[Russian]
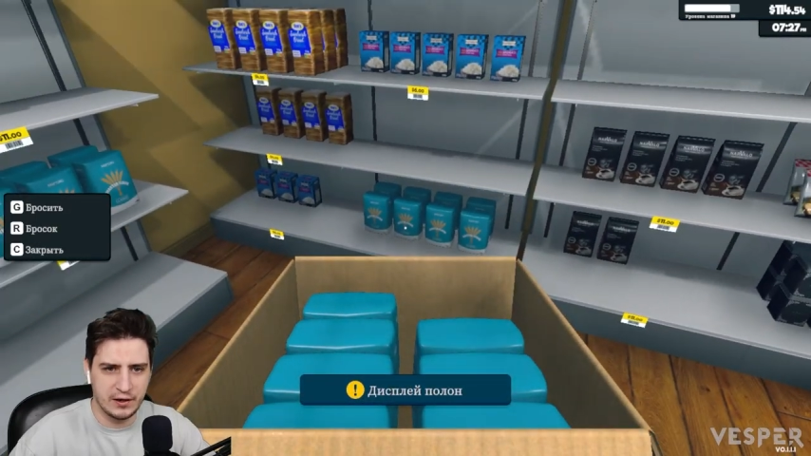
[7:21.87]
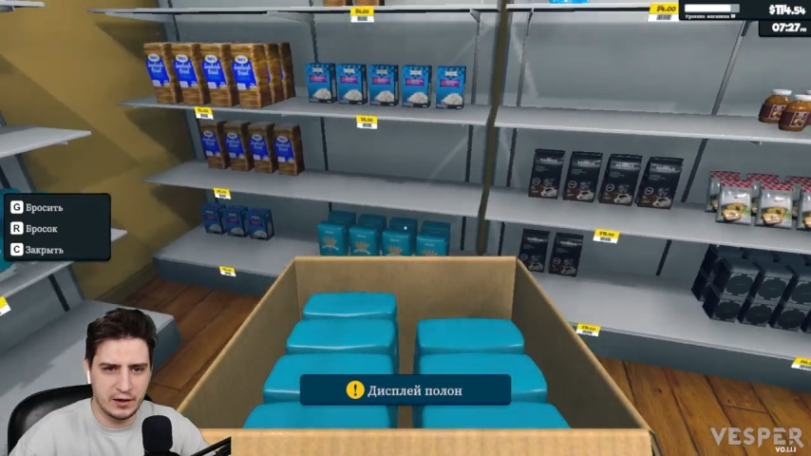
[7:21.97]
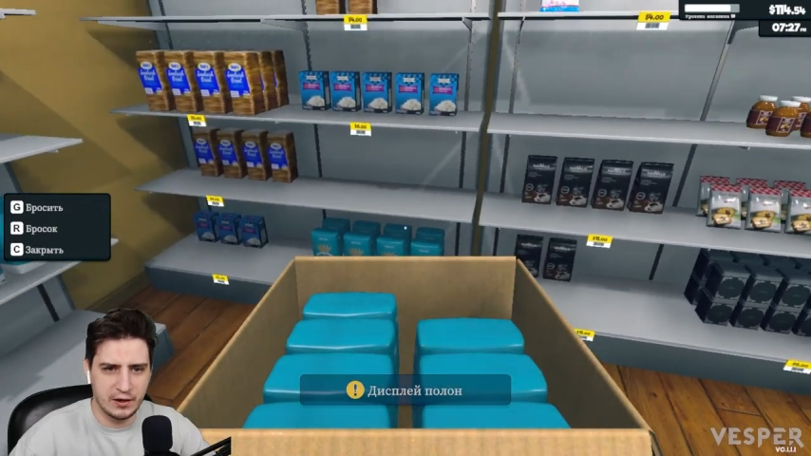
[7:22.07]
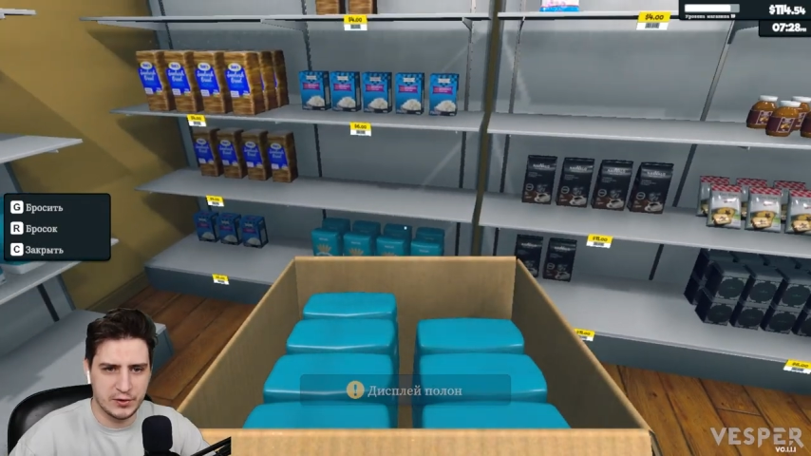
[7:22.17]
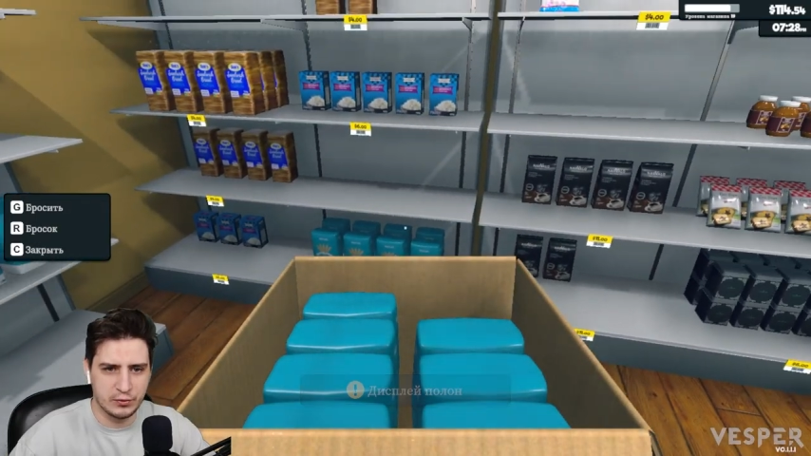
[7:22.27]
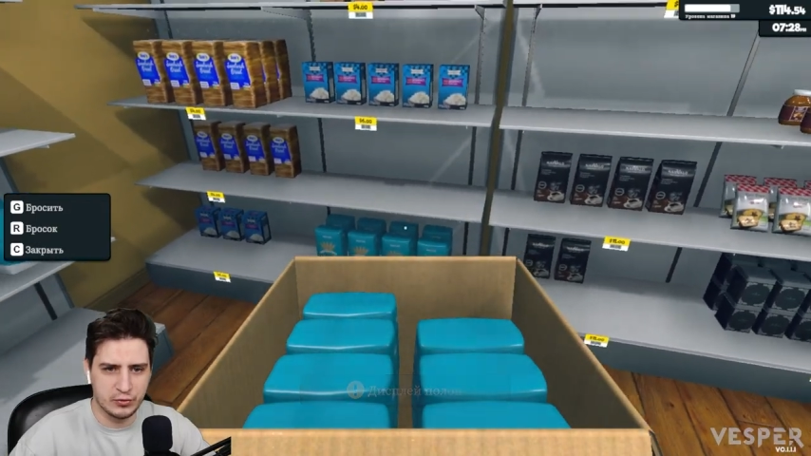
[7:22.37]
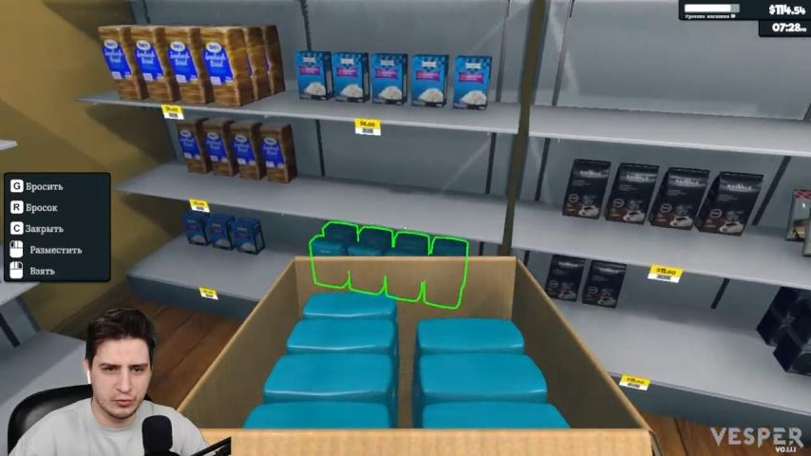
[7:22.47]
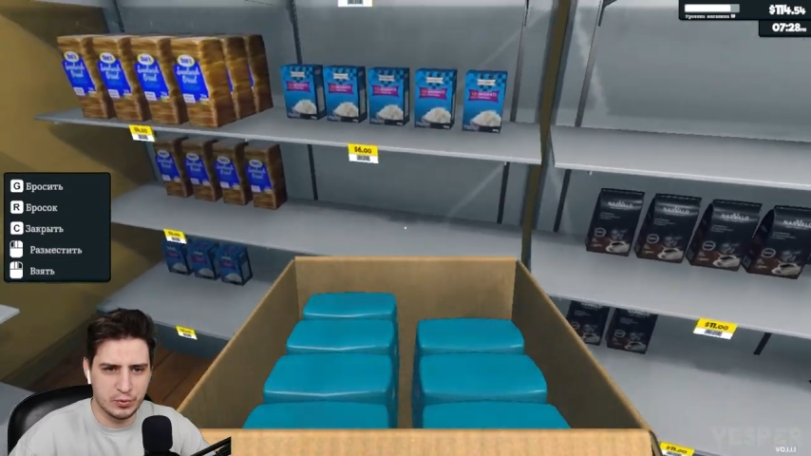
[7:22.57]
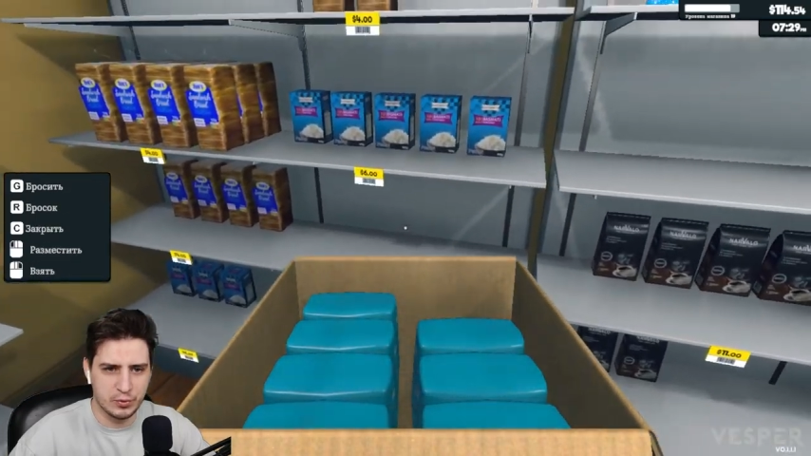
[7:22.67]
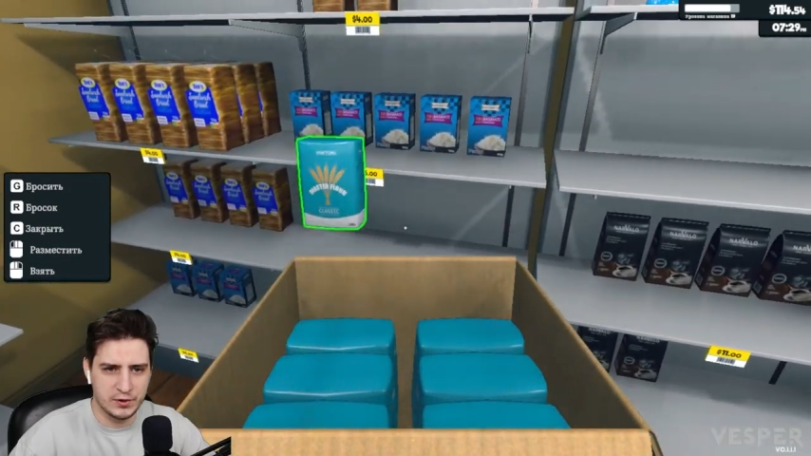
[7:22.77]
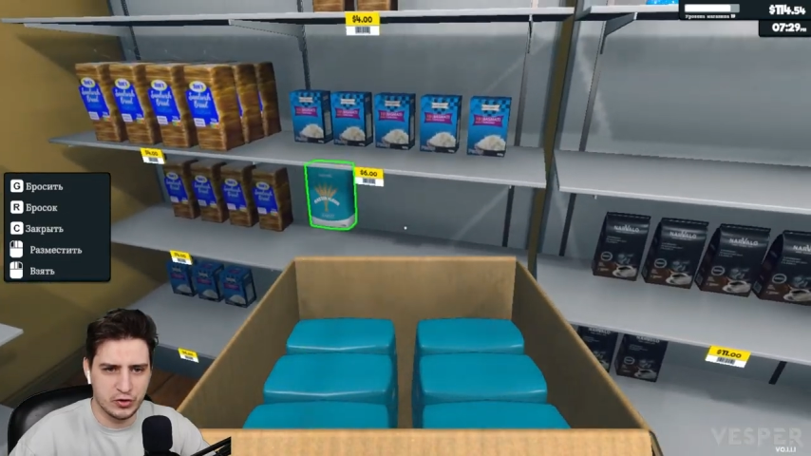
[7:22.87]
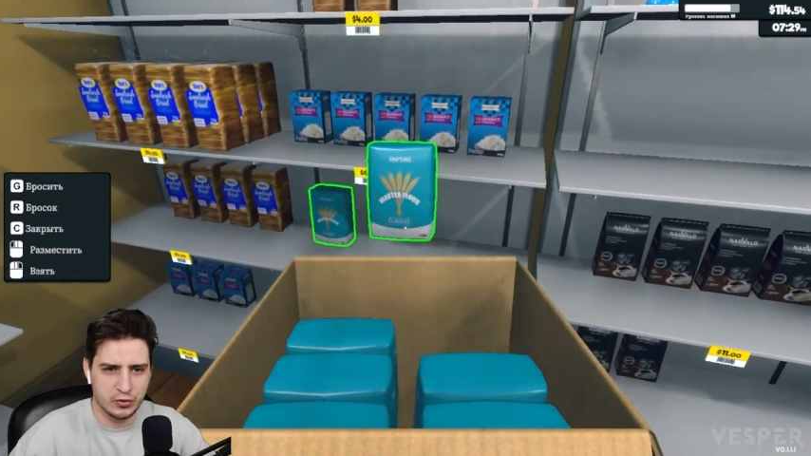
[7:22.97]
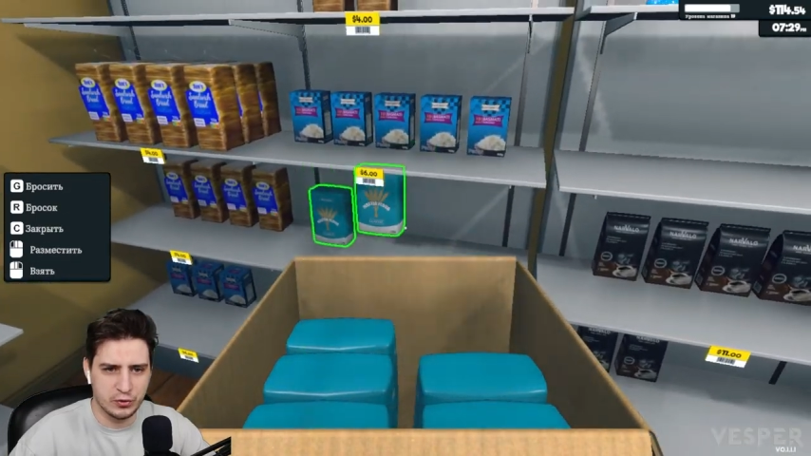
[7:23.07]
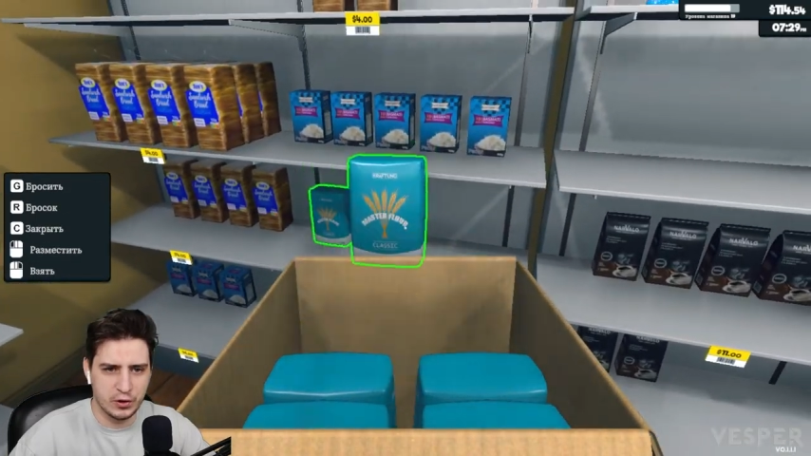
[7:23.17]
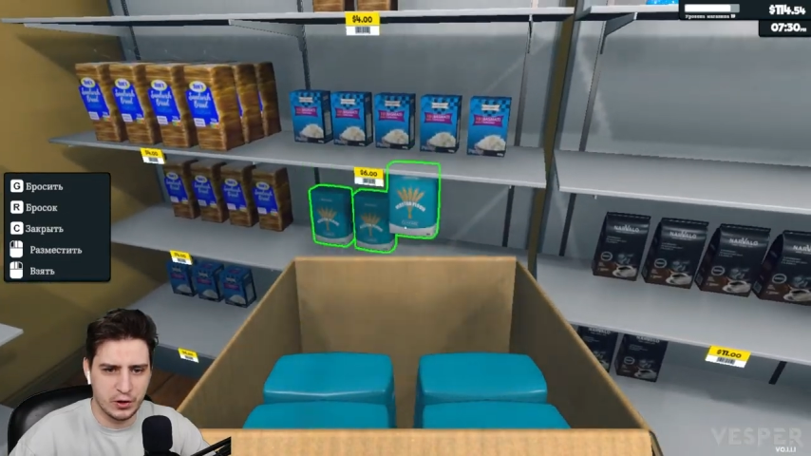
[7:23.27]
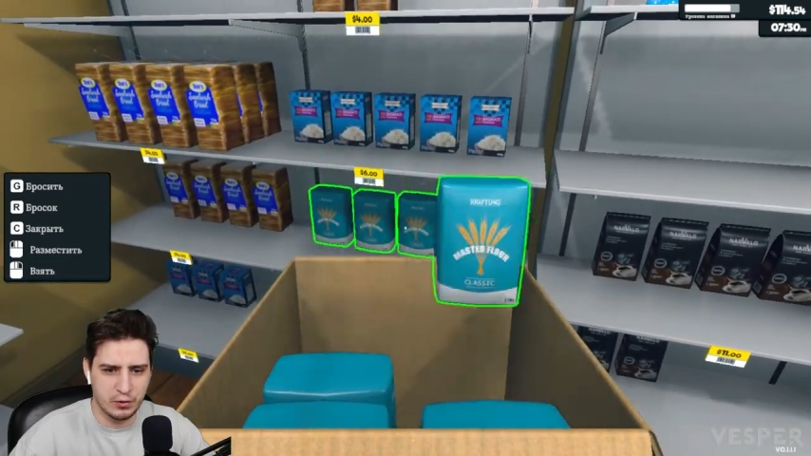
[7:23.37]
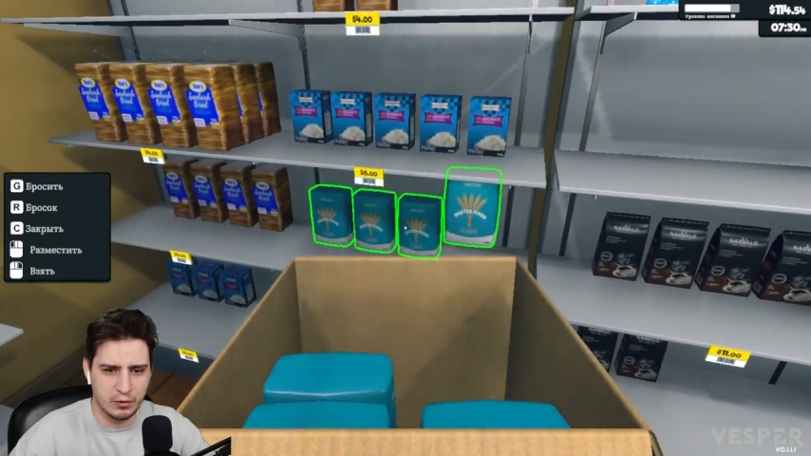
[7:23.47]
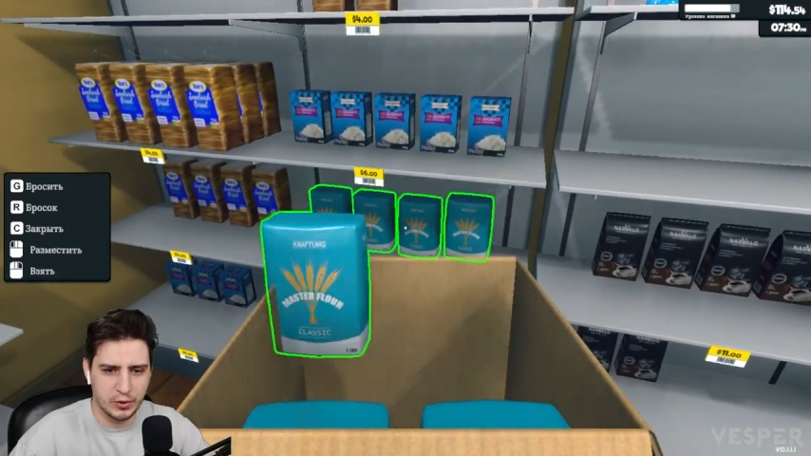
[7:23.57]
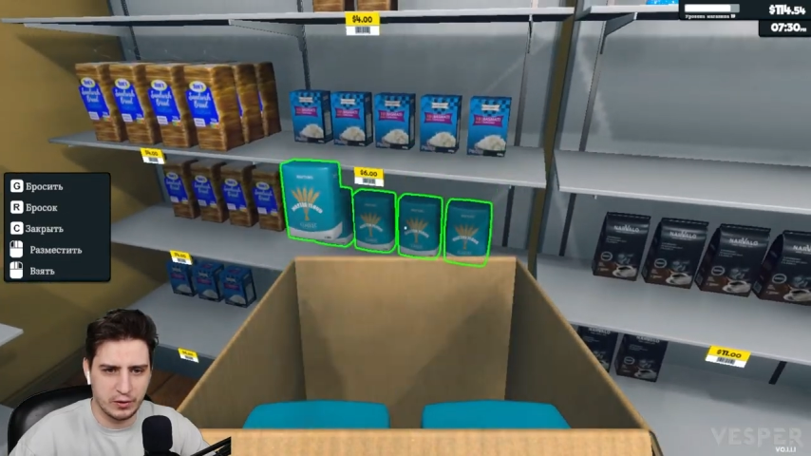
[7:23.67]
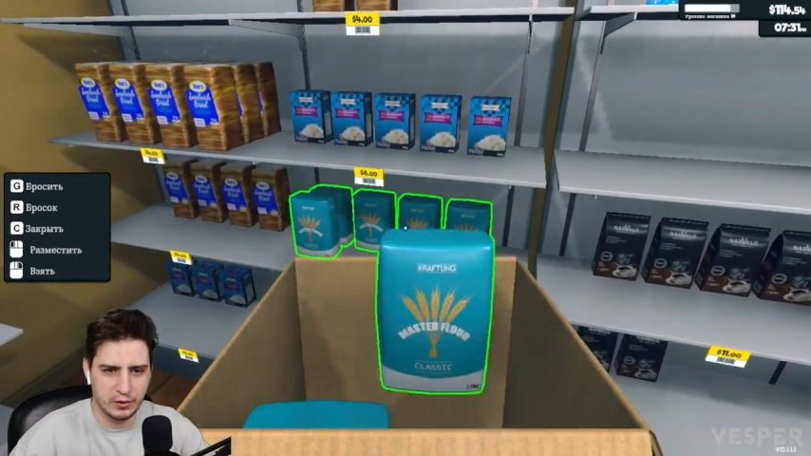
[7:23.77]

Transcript: обслужу после еще одной коробки.